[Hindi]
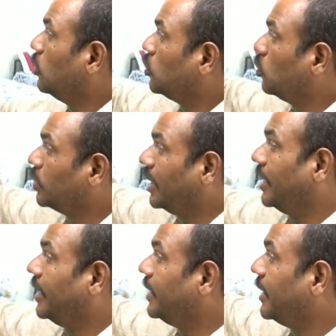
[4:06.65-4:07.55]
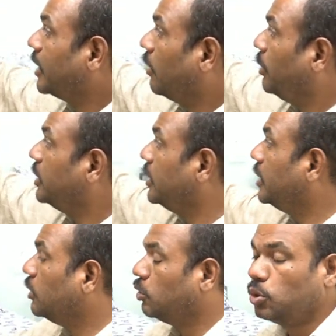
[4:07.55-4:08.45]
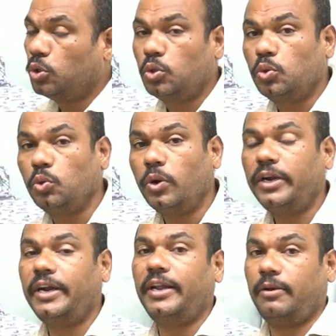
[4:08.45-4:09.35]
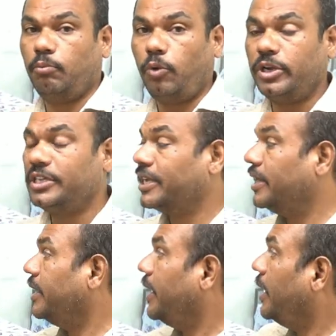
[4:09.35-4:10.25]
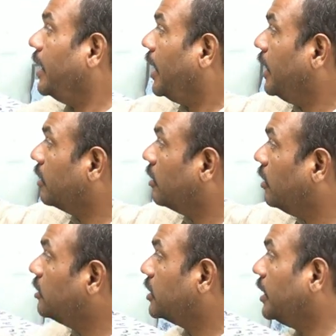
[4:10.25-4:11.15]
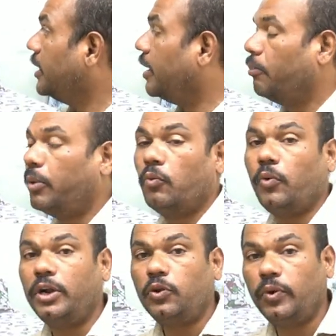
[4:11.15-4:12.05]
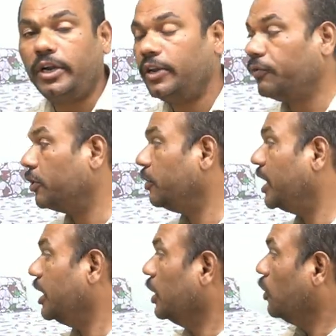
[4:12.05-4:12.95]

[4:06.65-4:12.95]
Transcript: टोटल इनटेक कैपेसिटी 200 बॉयज़ के लिए है एंड गर्ल्स के लिए यहाँ पे 125 है